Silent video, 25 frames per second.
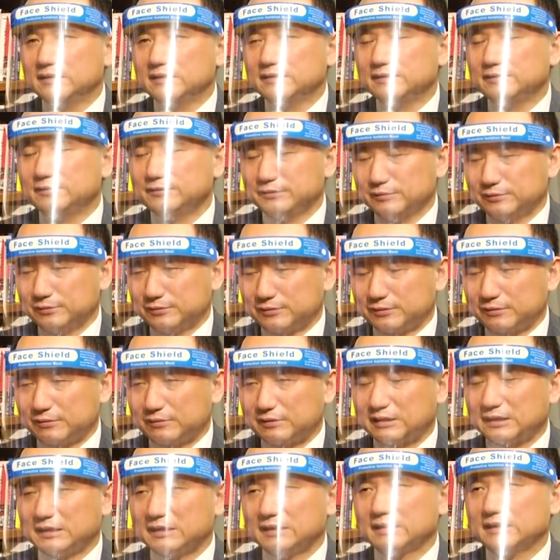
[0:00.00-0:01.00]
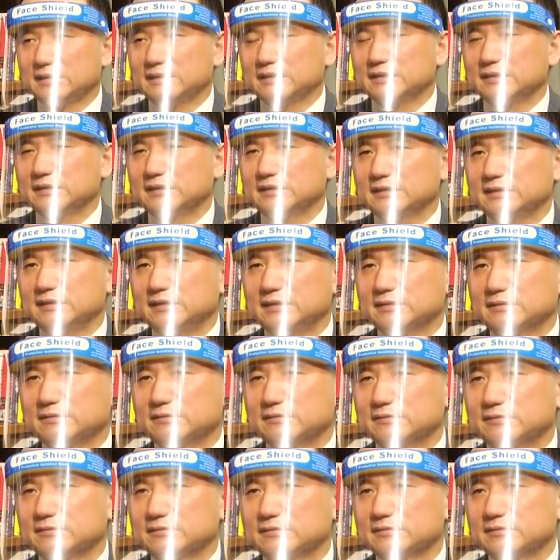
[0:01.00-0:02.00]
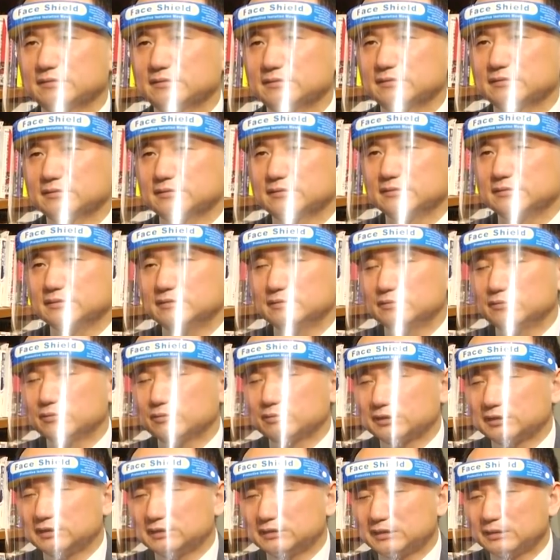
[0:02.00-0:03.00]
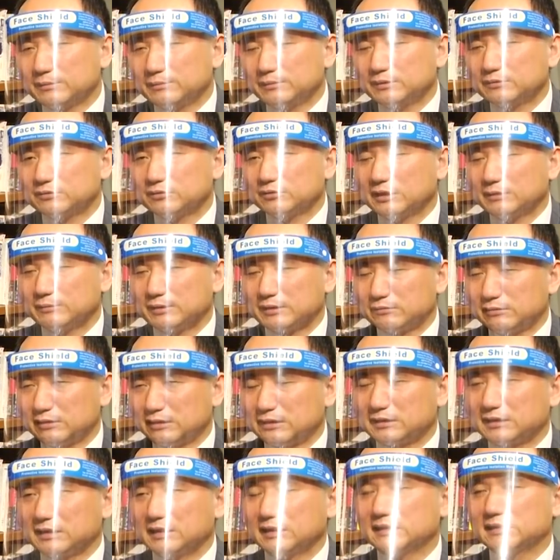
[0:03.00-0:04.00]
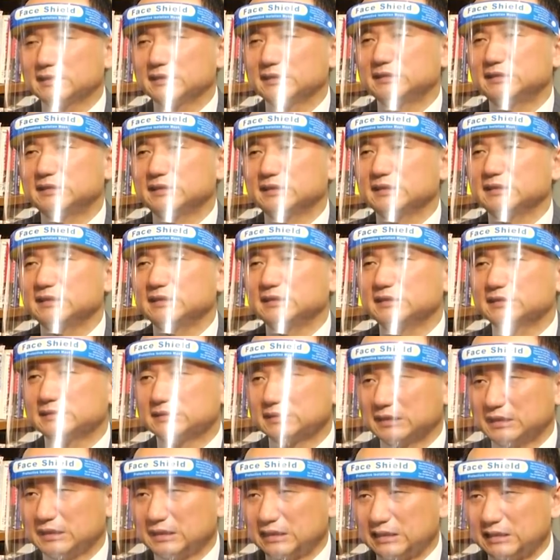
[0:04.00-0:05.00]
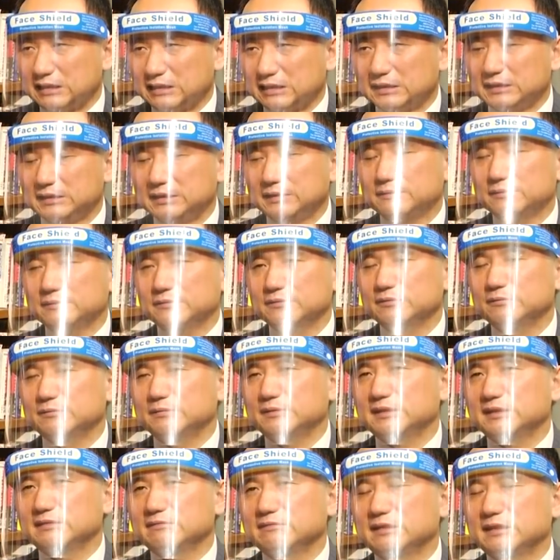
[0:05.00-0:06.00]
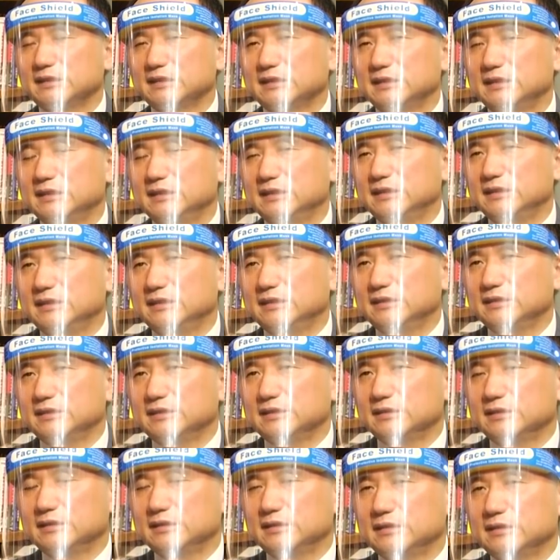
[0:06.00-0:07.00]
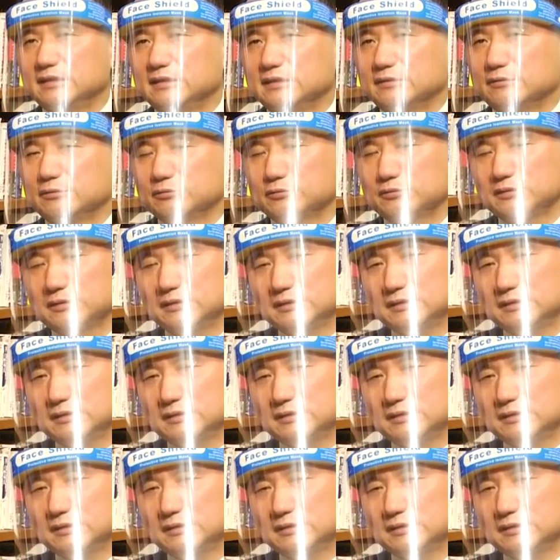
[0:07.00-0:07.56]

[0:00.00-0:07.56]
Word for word: ニューヨークとか、うん、あのロッキー山脈の山の中で流行ったりしてないんですが、日本の場合はと